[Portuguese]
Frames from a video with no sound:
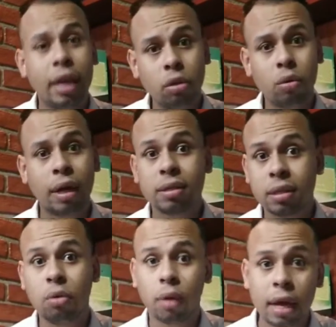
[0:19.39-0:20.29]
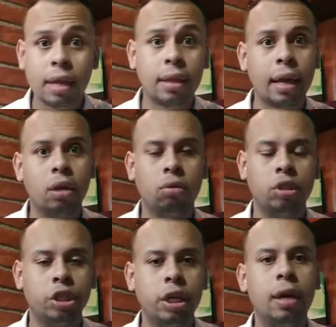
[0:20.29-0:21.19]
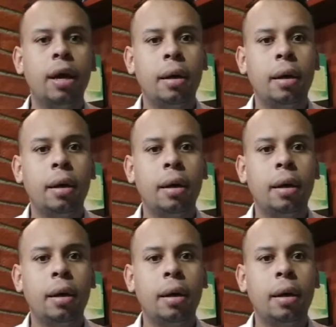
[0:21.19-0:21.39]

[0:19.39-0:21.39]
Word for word: educação e tecnologia